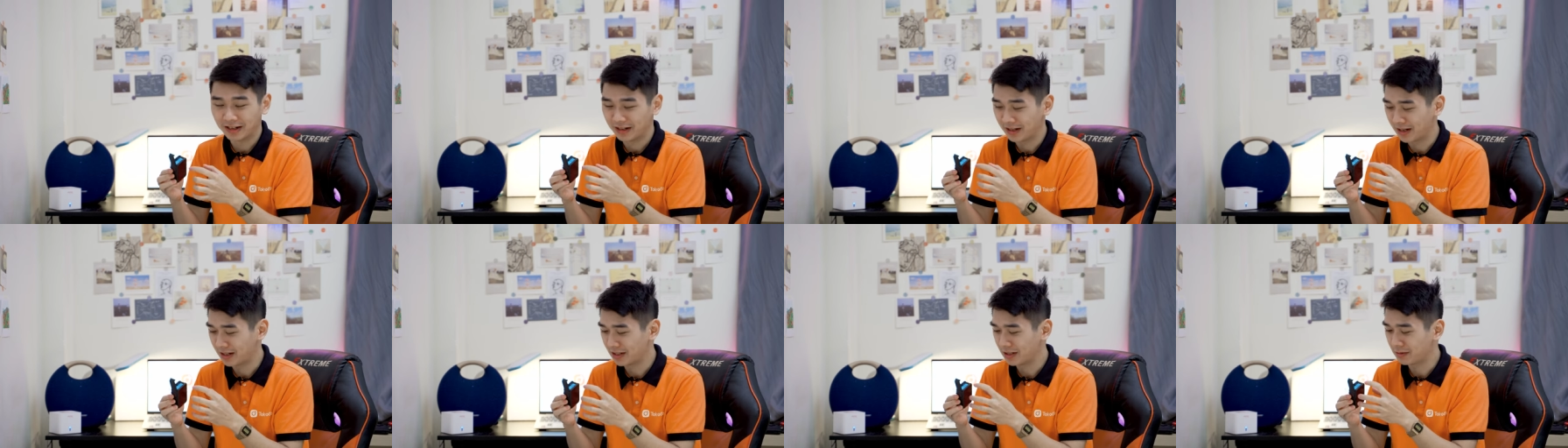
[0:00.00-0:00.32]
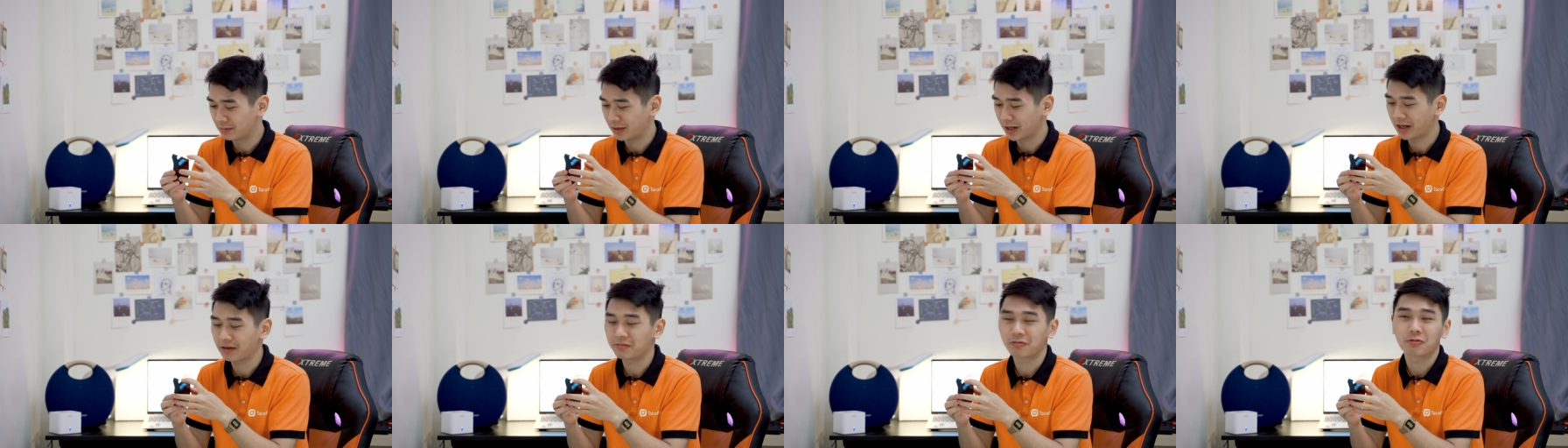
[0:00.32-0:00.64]
Đấy,
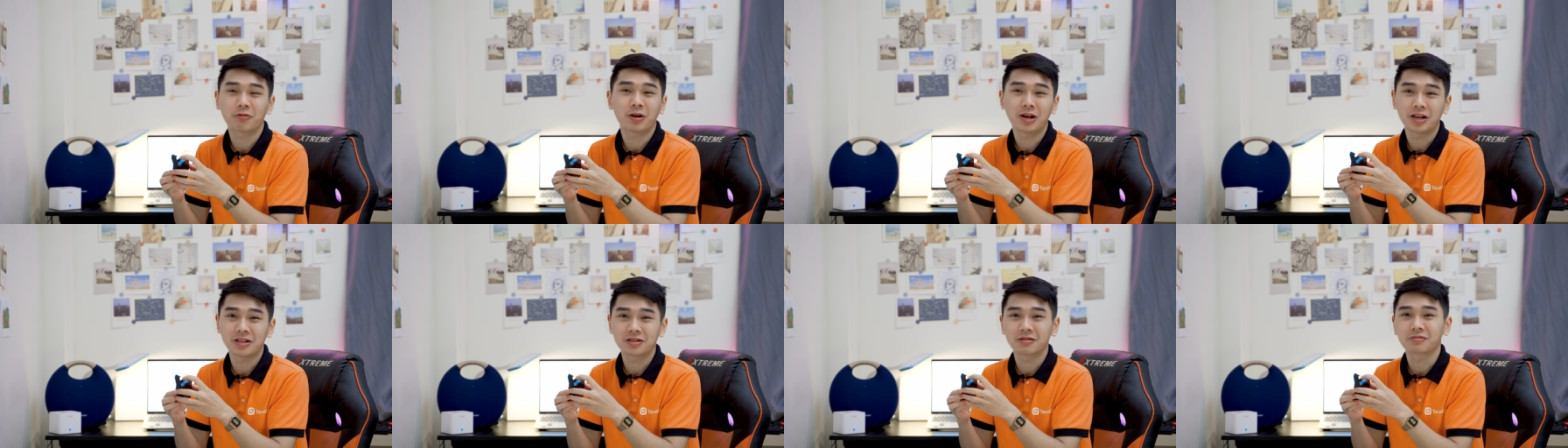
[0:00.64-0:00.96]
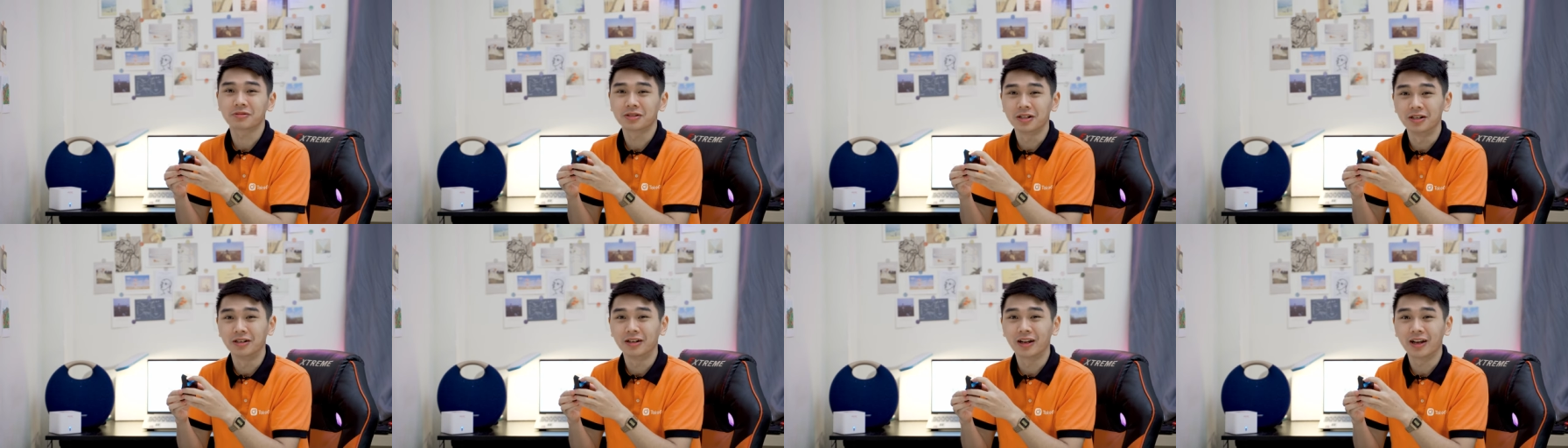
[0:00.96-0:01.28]
nếu mà anh em quay ở
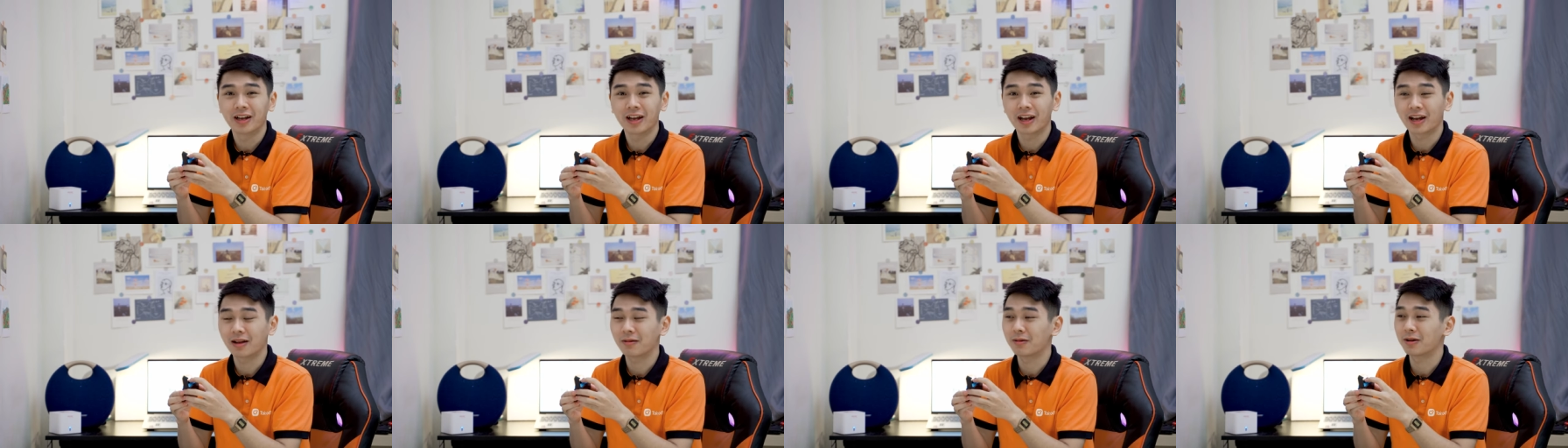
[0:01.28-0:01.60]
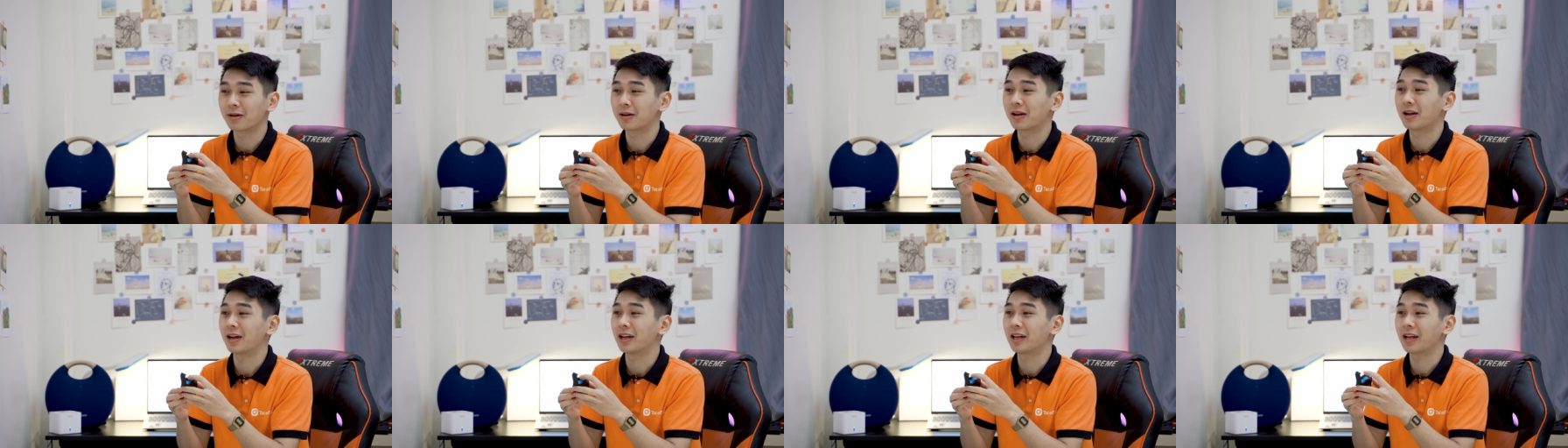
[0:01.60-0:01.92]
trong rừng này hay
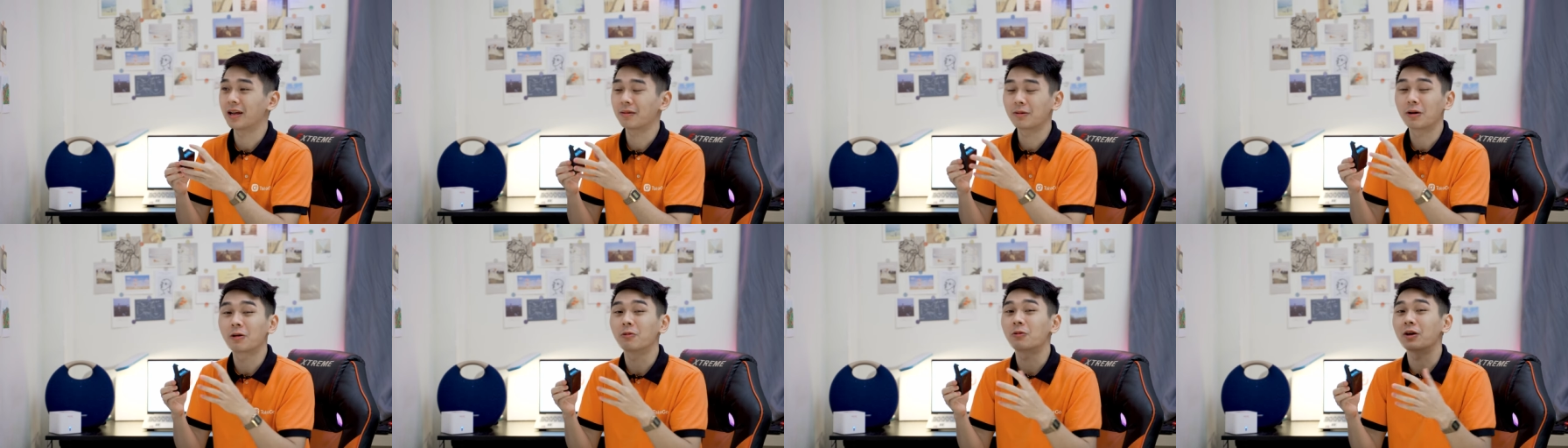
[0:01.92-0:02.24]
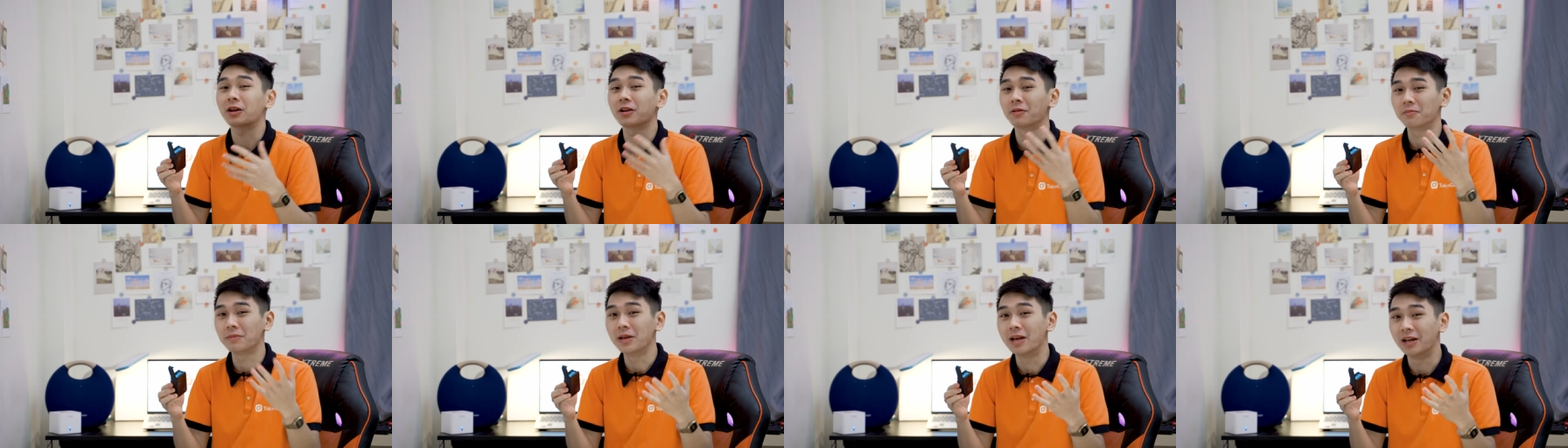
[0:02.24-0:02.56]
anh em nào
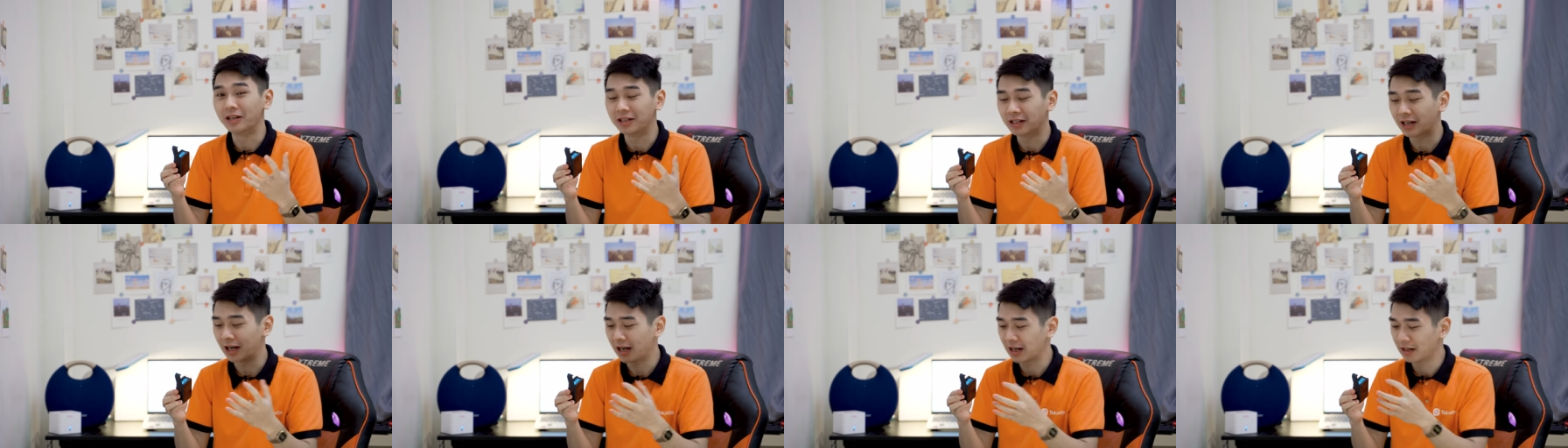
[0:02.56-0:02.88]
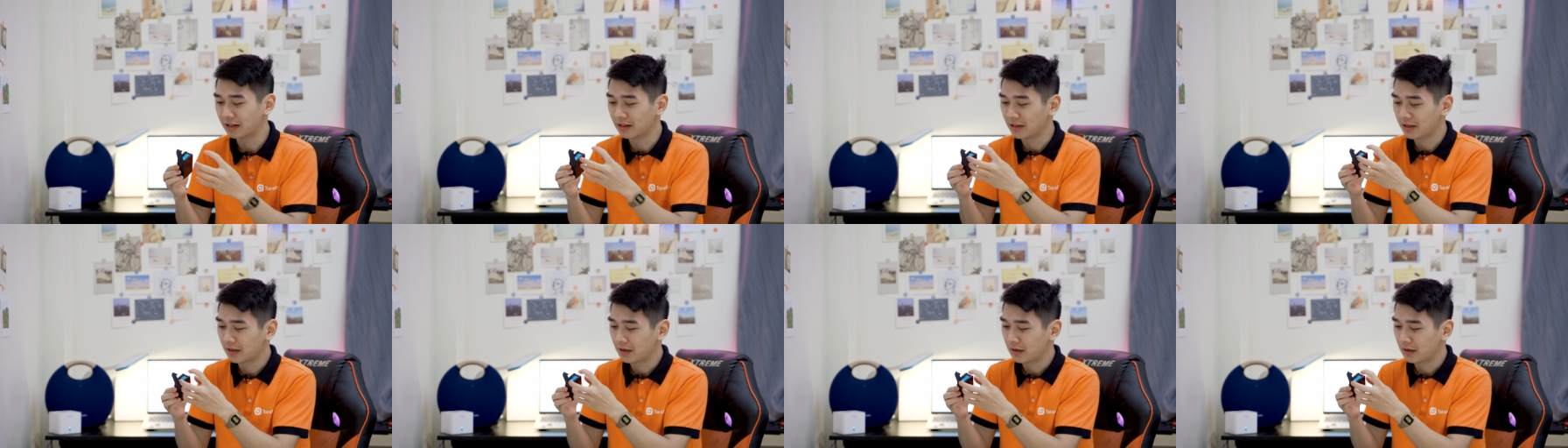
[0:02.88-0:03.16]
quay ở biển chẳng hạn,